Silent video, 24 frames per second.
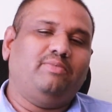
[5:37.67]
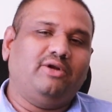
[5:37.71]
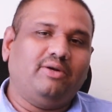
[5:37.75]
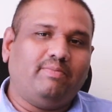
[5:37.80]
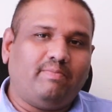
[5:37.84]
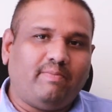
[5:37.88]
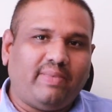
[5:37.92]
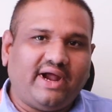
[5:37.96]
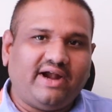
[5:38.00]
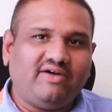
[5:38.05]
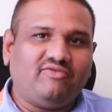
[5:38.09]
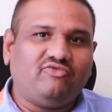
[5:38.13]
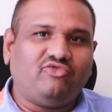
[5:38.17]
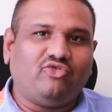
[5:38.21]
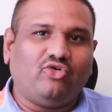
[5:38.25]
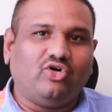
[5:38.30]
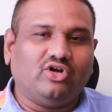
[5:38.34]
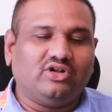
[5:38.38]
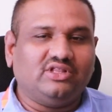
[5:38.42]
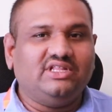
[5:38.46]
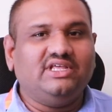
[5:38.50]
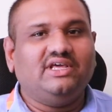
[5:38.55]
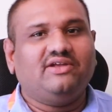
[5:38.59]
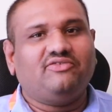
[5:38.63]
ப்ரிப்பேர்ட்
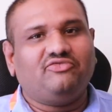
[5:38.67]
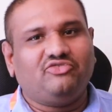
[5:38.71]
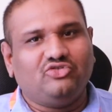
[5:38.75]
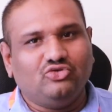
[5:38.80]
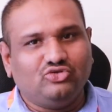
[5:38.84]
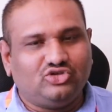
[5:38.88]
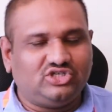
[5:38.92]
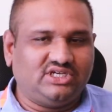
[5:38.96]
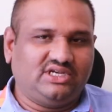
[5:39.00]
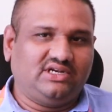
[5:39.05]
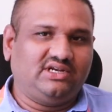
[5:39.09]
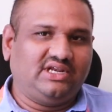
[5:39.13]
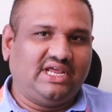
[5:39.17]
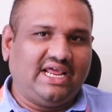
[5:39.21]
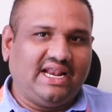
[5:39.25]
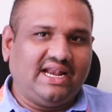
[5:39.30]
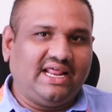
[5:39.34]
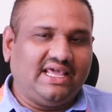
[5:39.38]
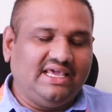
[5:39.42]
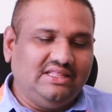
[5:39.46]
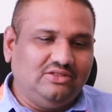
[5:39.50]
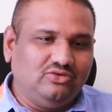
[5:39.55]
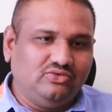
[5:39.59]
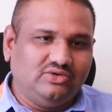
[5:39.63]
ஃபார் தியர் ஃபியூச்சர்
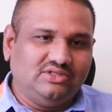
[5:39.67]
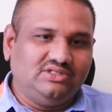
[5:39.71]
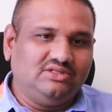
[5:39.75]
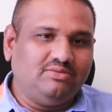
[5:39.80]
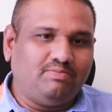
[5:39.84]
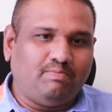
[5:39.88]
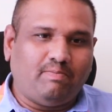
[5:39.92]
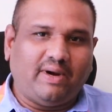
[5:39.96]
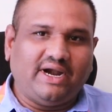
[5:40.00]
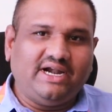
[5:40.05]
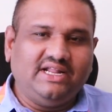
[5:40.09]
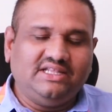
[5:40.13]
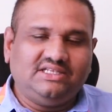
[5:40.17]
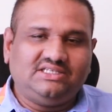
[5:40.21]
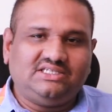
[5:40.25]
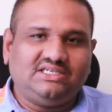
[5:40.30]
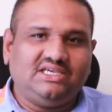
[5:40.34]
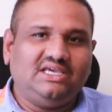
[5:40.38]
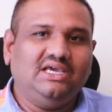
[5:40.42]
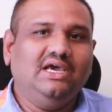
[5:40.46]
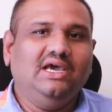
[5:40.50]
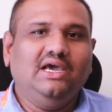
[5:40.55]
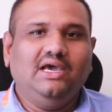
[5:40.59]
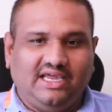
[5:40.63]
ஏன்னா இது வந்து
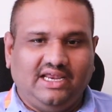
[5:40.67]
படித்து